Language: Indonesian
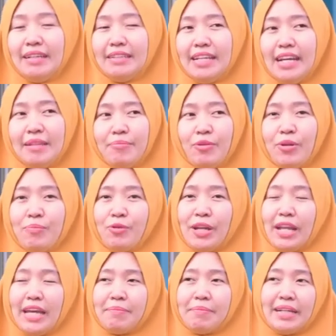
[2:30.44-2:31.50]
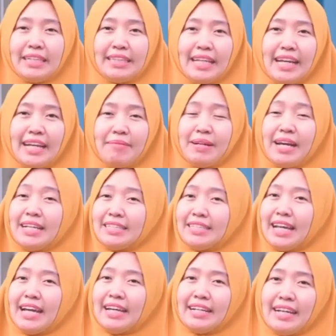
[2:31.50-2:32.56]
dan Boy mulai mengenal
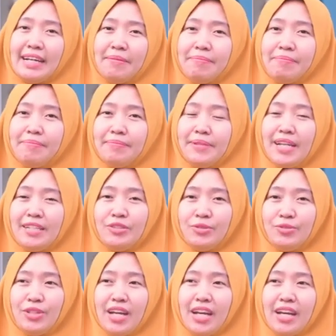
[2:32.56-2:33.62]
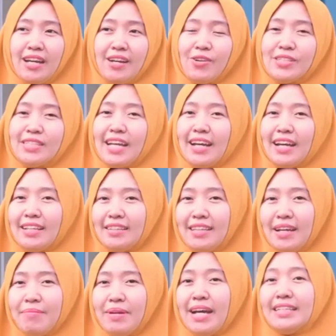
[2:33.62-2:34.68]
bahasa Arab dan juga
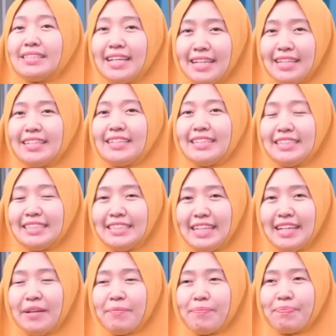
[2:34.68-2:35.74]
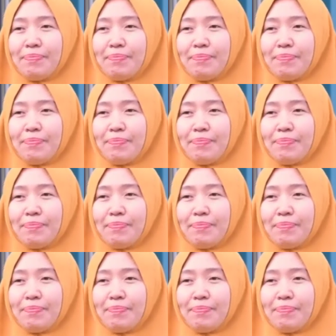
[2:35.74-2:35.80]
kosakata bahasa Inggrisnya.